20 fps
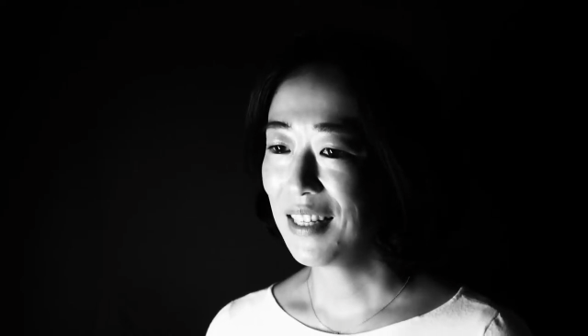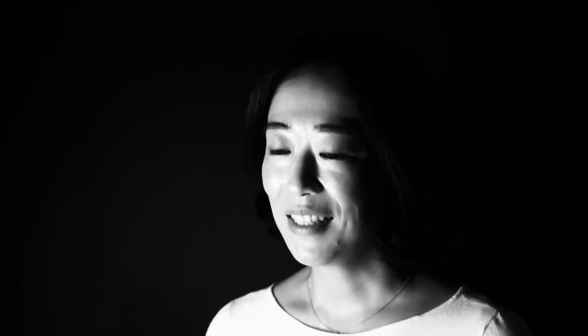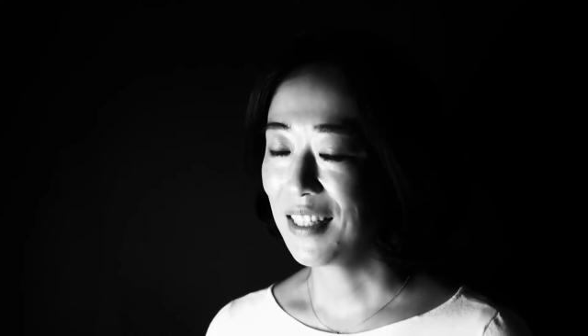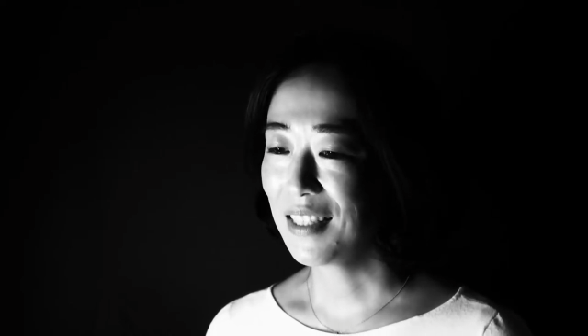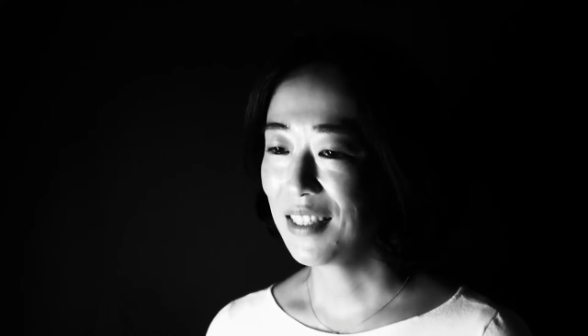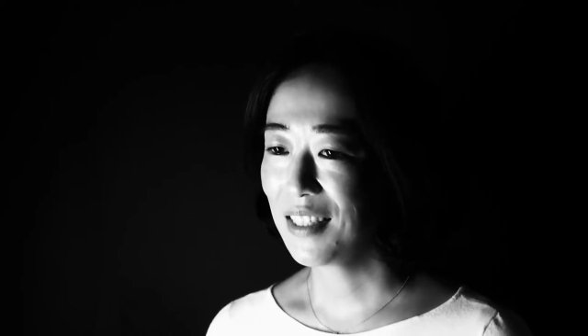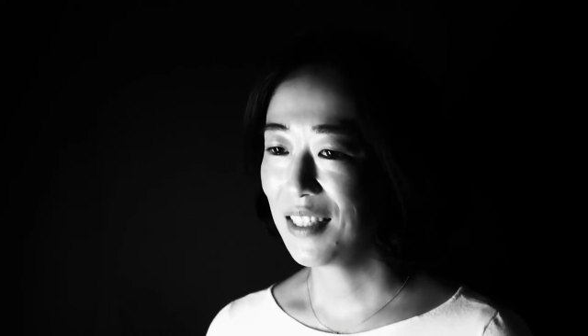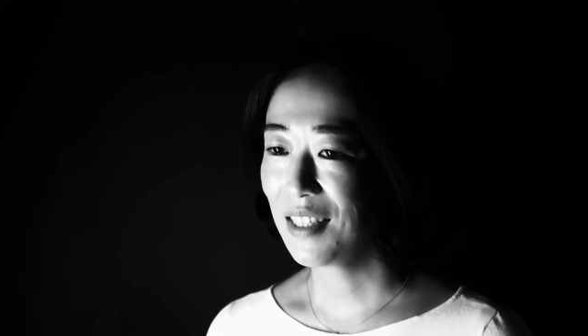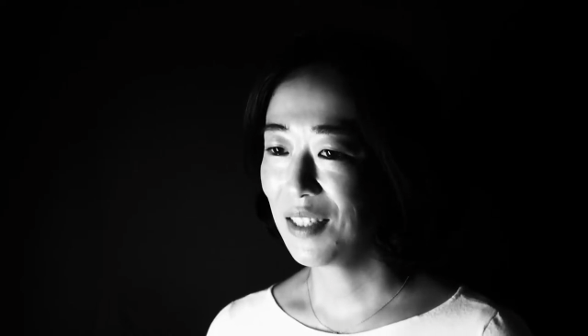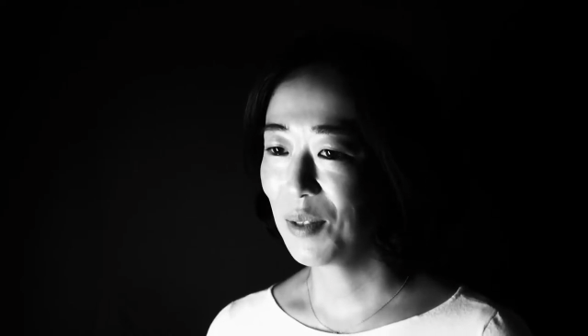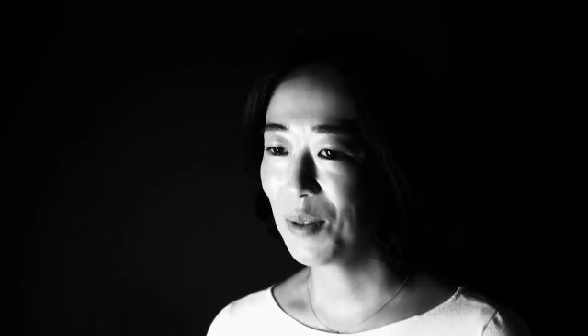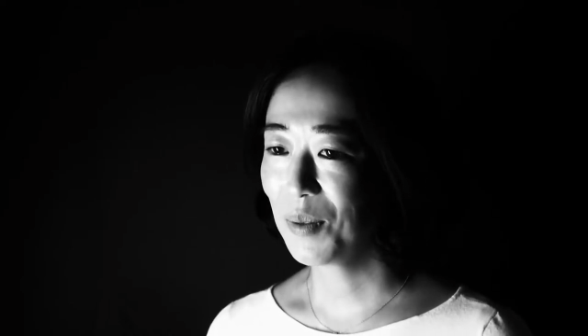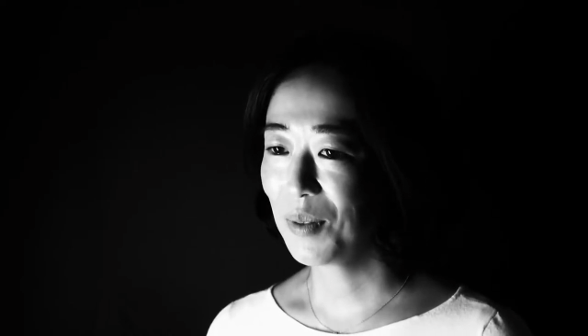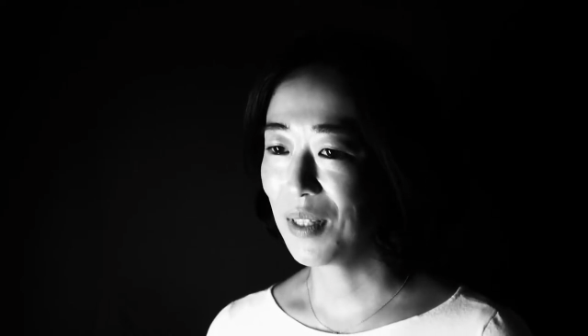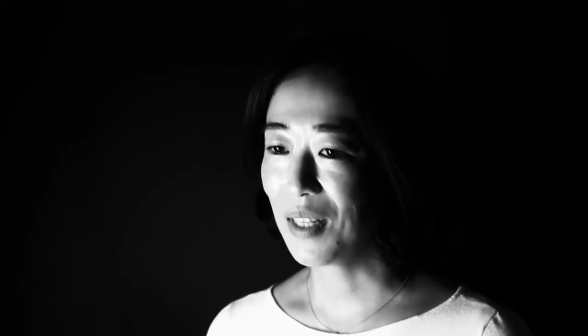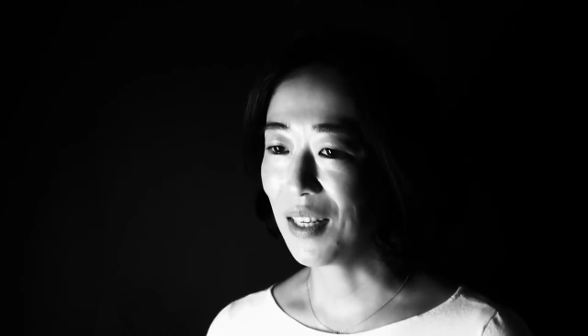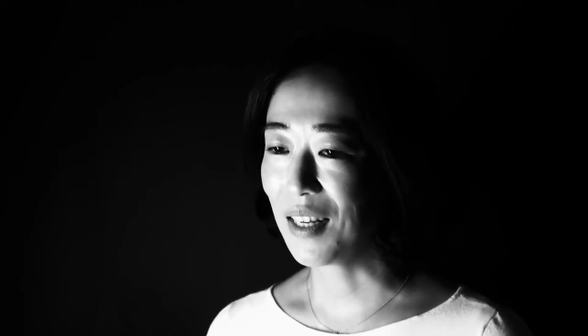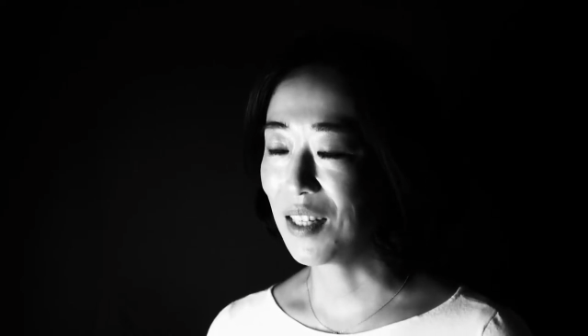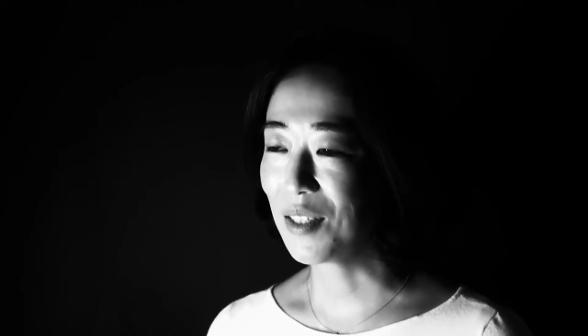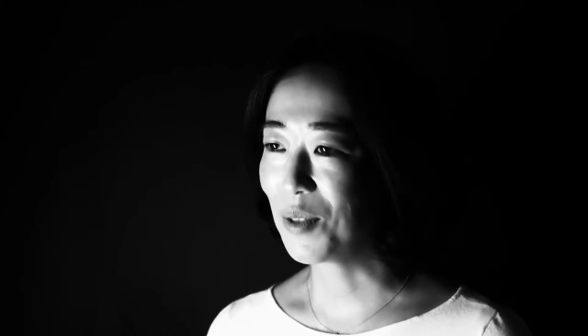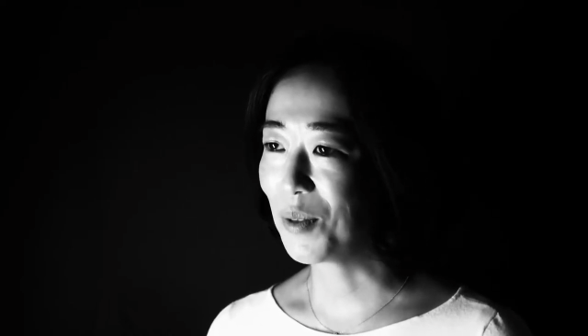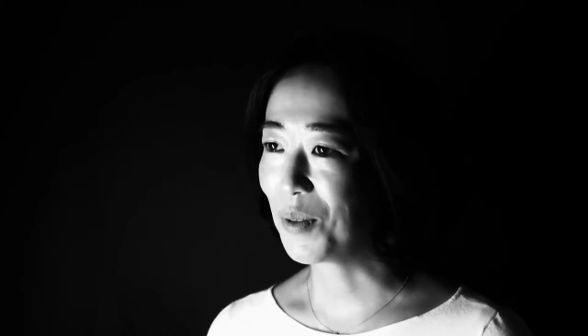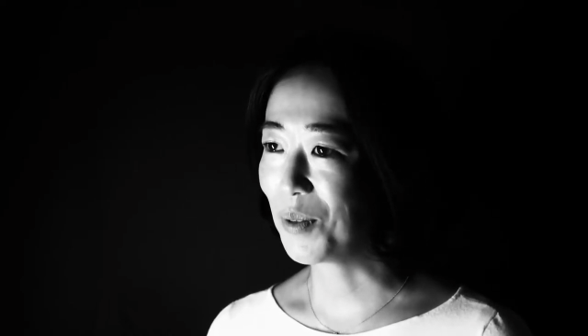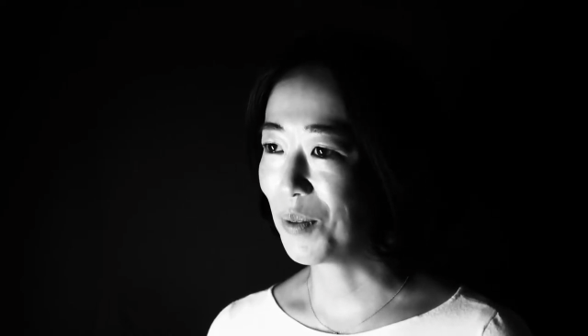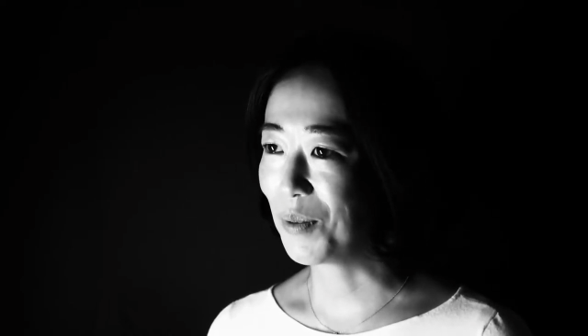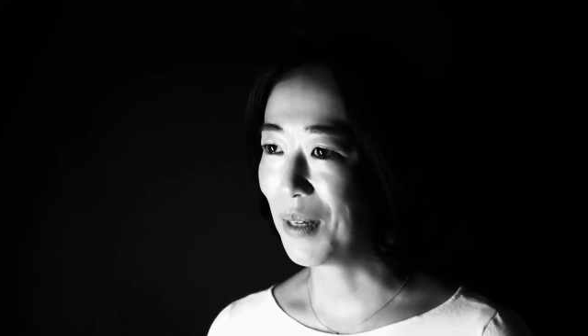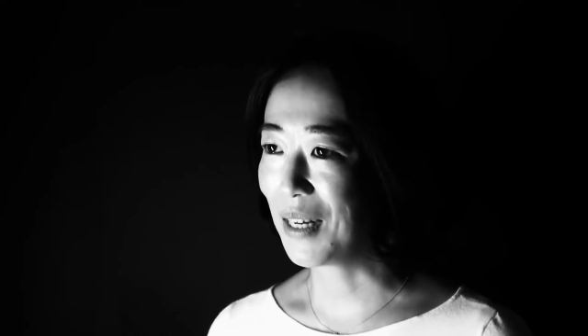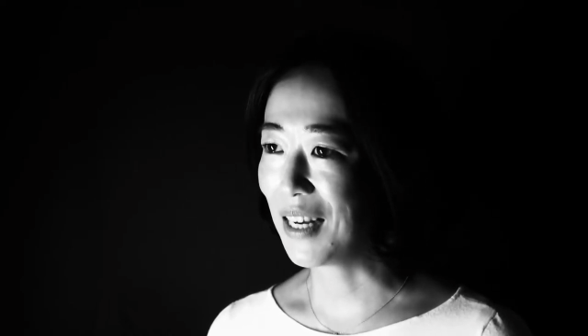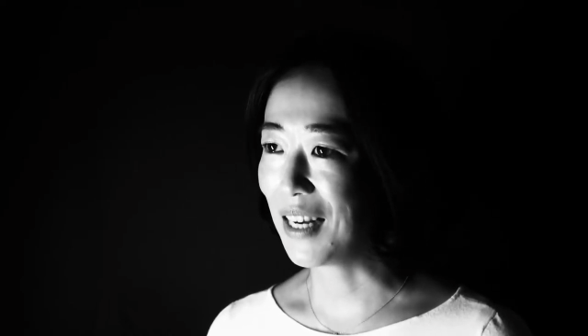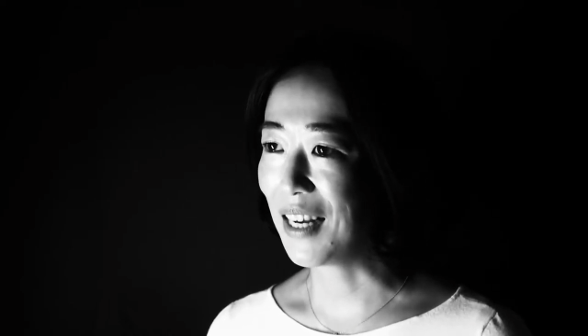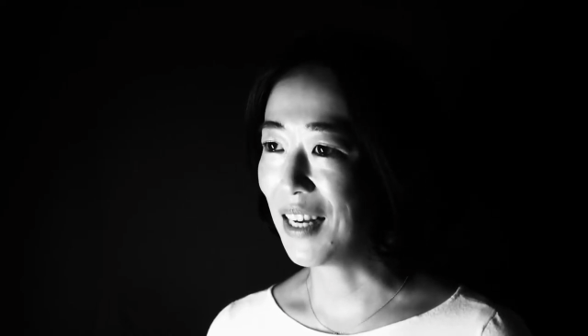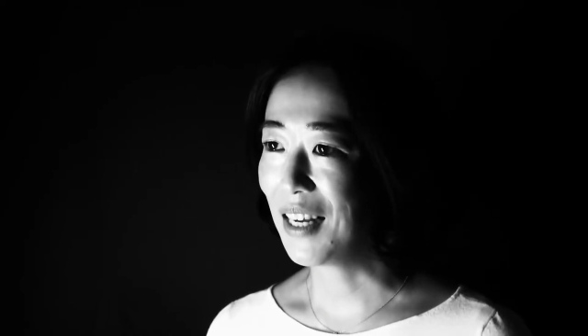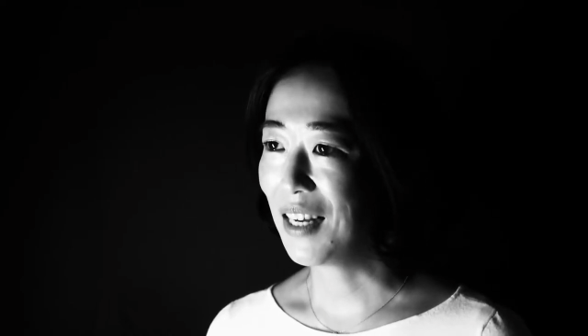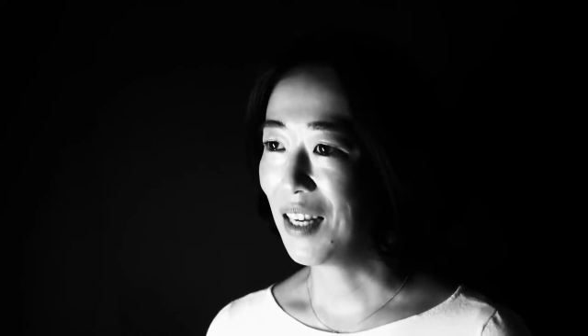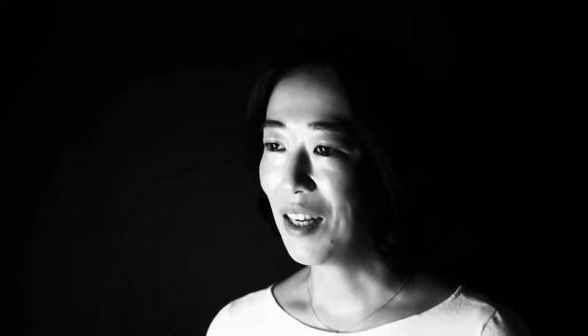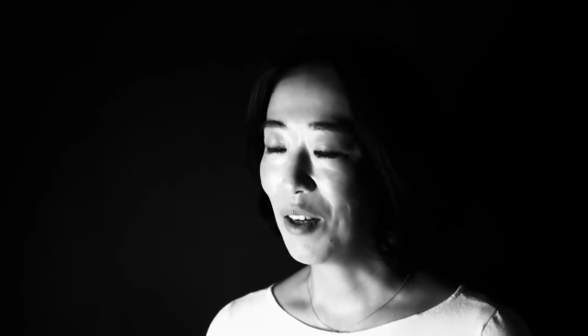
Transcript: 私にとって家族は